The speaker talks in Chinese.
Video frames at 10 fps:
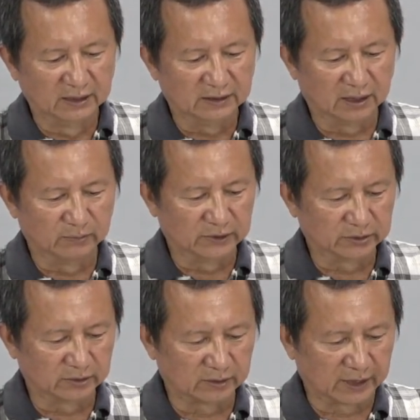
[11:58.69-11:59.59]
那我们
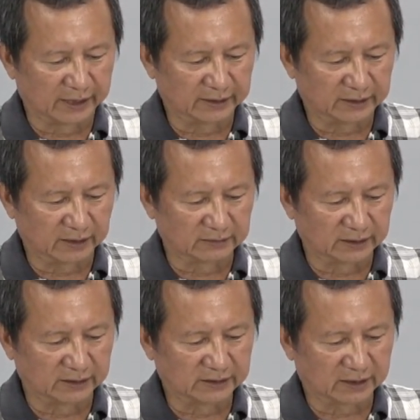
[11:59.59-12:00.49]
就来调
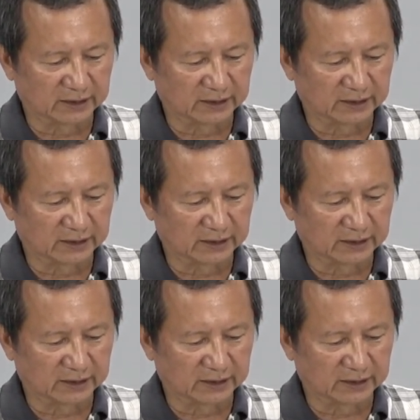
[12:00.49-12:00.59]
整一下